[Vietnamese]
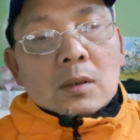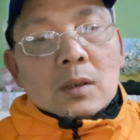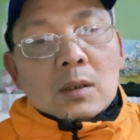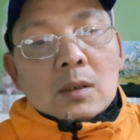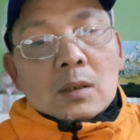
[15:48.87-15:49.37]

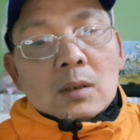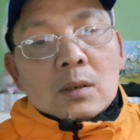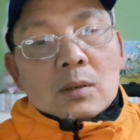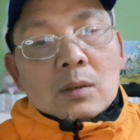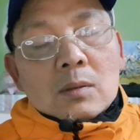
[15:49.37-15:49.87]
uh,
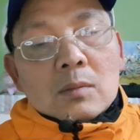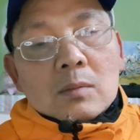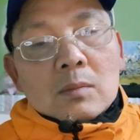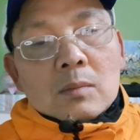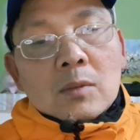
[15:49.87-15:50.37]

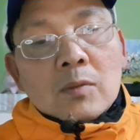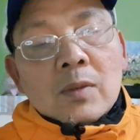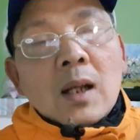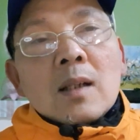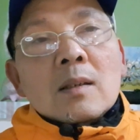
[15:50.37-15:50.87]
một
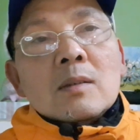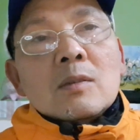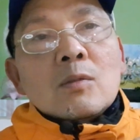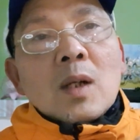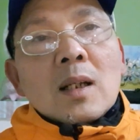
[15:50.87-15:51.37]
phần
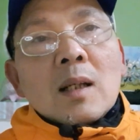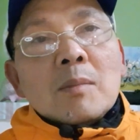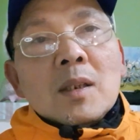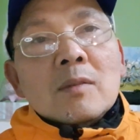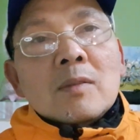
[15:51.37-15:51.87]
hoặc là
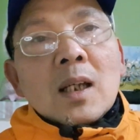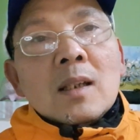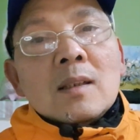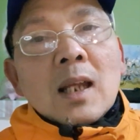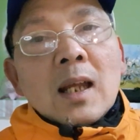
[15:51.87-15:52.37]
mình
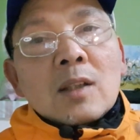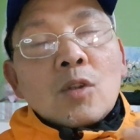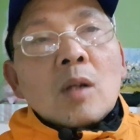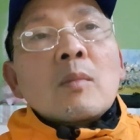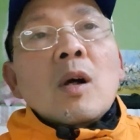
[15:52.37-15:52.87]
phải trả
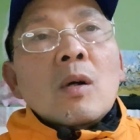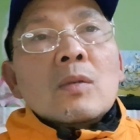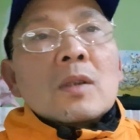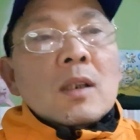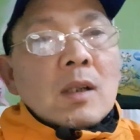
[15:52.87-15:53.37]
toàn bộ
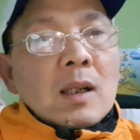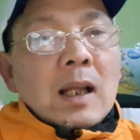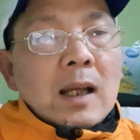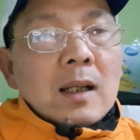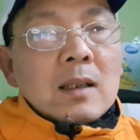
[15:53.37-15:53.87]
cái đó
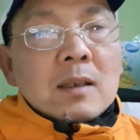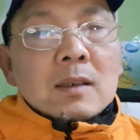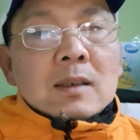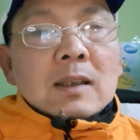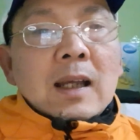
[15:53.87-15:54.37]
là
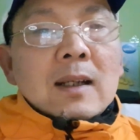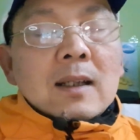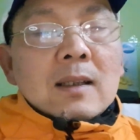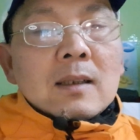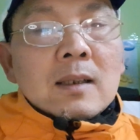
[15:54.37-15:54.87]
các
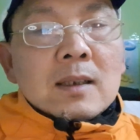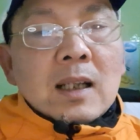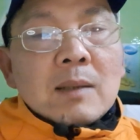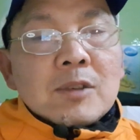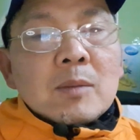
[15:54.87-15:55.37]
cái nơi
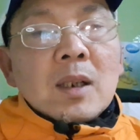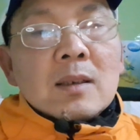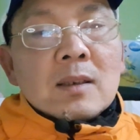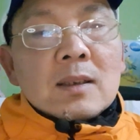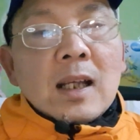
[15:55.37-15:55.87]
khám chữa bệnh
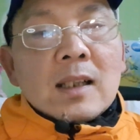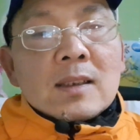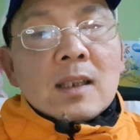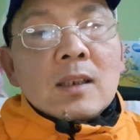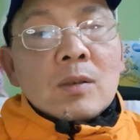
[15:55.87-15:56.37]
người ta
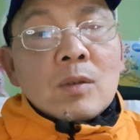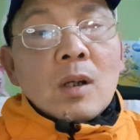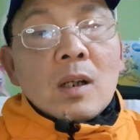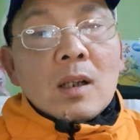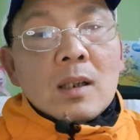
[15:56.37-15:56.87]
sẽ đều
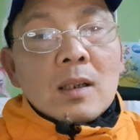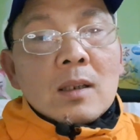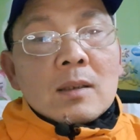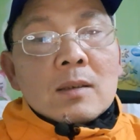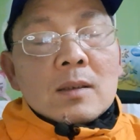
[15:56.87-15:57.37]
có
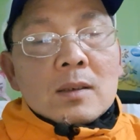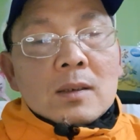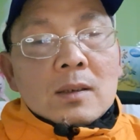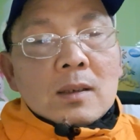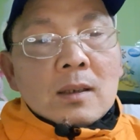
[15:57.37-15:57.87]

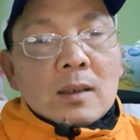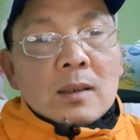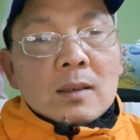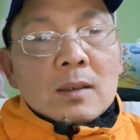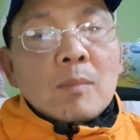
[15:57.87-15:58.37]

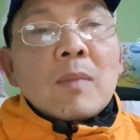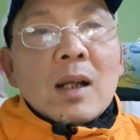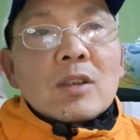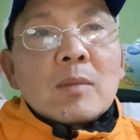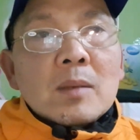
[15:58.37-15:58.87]
uh, thông
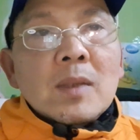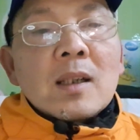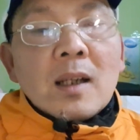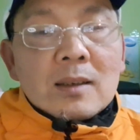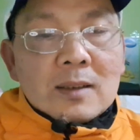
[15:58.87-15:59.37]
báo cho mình
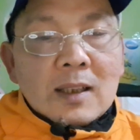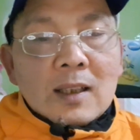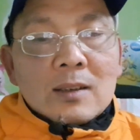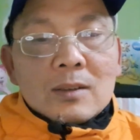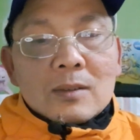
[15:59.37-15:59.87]
biết hết ha